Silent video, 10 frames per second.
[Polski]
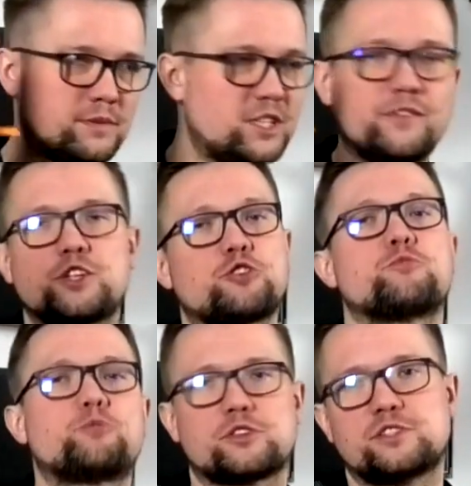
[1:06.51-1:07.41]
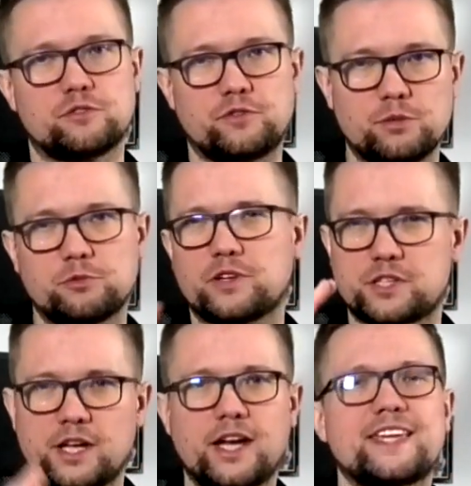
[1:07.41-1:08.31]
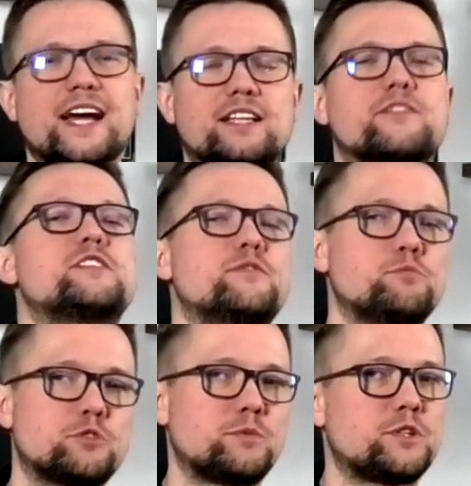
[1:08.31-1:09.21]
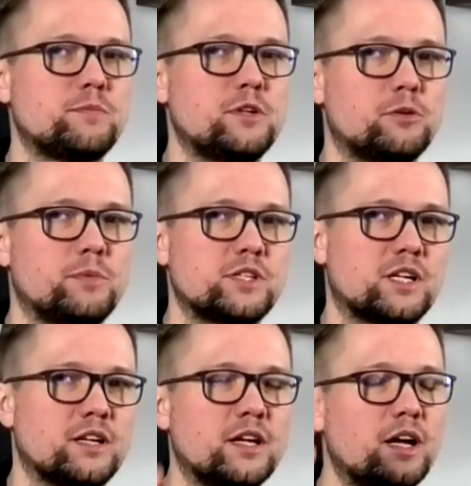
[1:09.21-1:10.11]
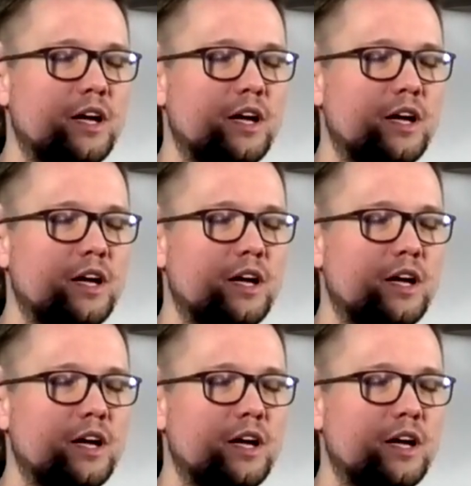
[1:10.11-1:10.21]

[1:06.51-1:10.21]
90% filmu, wiecie, jak najwięcej filmu, żebyście mieli obejrzane,